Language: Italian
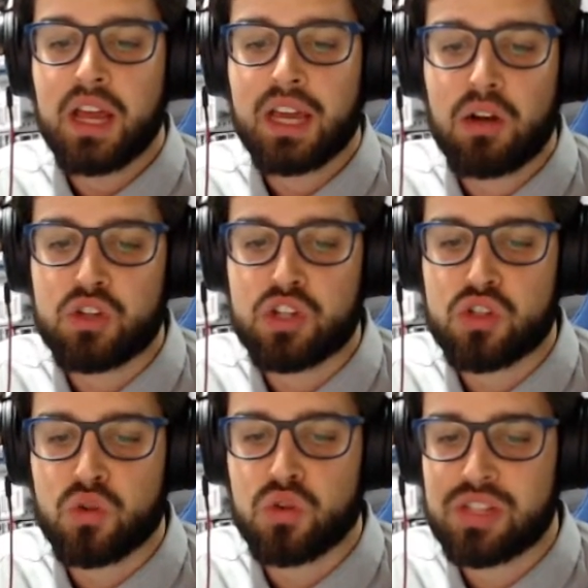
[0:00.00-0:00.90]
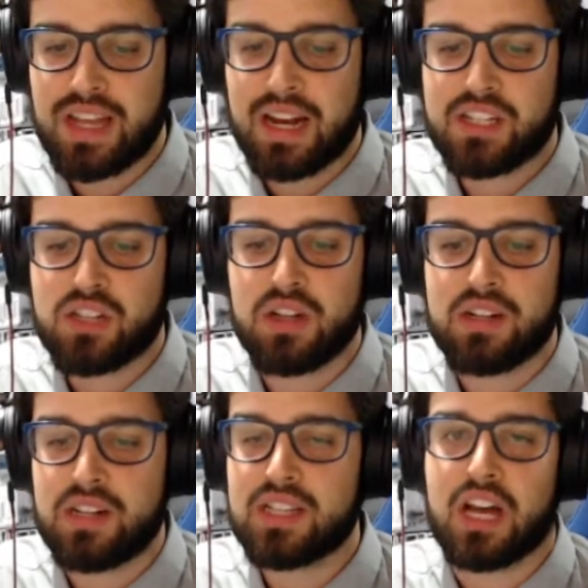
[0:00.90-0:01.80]
che non ci sono segnalazioni
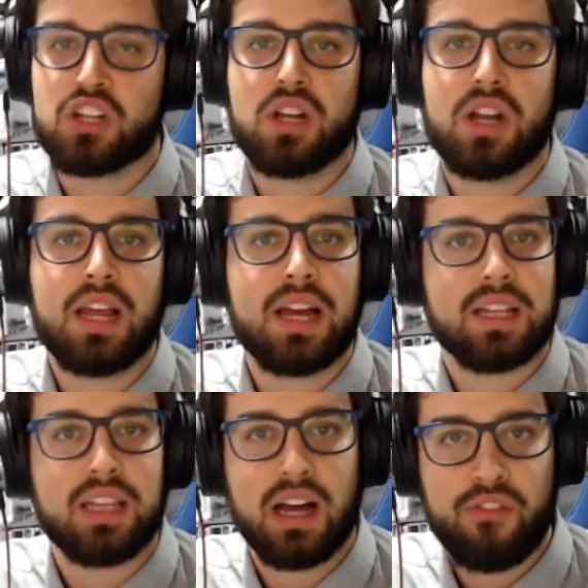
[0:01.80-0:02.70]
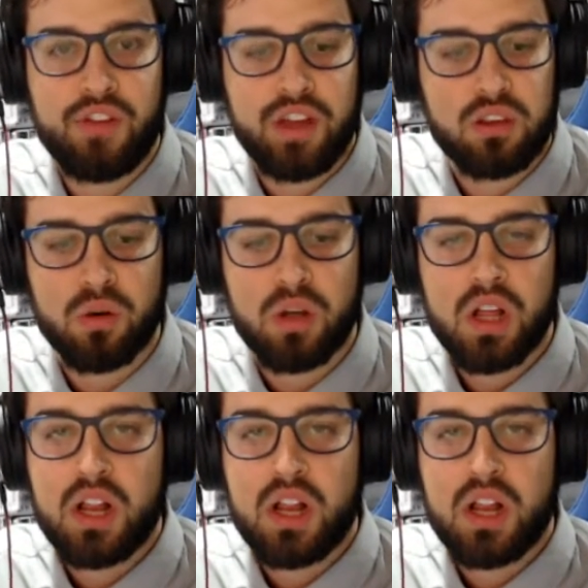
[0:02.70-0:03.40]
di disagi legati al vento.